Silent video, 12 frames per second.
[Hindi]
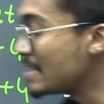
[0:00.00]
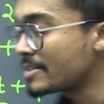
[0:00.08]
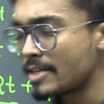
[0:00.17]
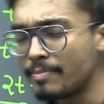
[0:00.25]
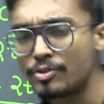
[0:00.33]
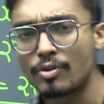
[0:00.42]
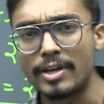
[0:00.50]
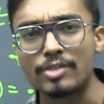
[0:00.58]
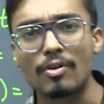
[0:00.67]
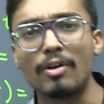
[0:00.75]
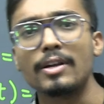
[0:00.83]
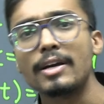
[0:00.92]
बाय स्टेप जो है
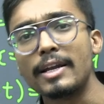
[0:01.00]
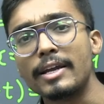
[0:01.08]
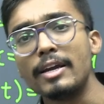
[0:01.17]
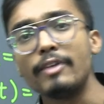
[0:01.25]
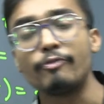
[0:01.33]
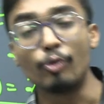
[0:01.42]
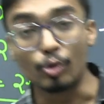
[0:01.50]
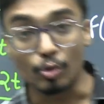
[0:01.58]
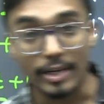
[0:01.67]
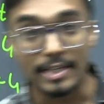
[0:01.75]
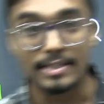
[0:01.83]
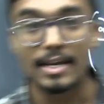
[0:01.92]
सॉल्व करके फोटो
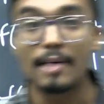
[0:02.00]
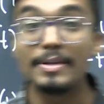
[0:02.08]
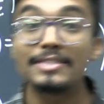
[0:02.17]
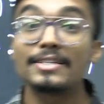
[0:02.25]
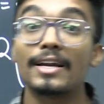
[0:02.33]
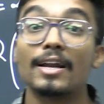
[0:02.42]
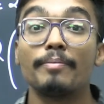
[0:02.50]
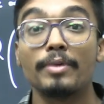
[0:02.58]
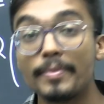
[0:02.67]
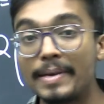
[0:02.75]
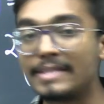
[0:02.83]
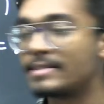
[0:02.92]
खींचिए हम इंस्टाग्राम में
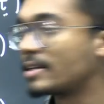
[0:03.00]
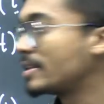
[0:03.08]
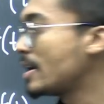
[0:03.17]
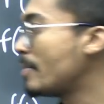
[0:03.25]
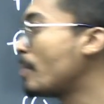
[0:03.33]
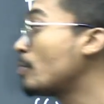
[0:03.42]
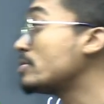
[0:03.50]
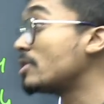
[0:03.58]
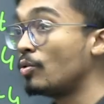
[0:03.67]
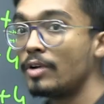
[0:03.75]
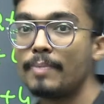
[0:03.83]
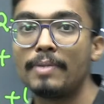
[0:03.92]
भी भेज सकते हैं हम आपको
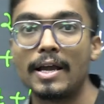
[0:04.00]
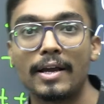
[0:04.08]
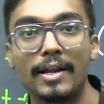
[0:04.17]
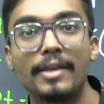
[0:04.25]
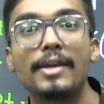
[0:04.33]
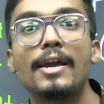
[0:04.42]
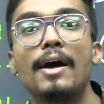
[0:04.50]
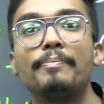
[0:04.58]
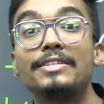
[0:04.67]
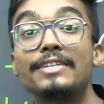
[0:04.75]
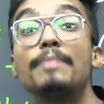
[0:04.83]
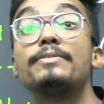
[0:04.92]
जरूर रिप्लाई करेंगे कि
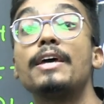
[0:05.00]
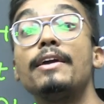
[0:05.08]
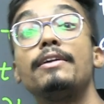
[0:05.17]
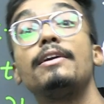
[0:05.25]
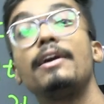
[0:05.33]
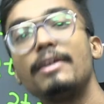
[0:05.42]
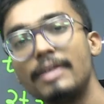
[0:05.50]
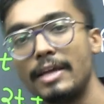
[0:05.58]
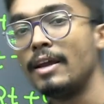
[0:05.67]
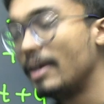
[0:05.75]
आपने स्टेप सही किए कि नहीं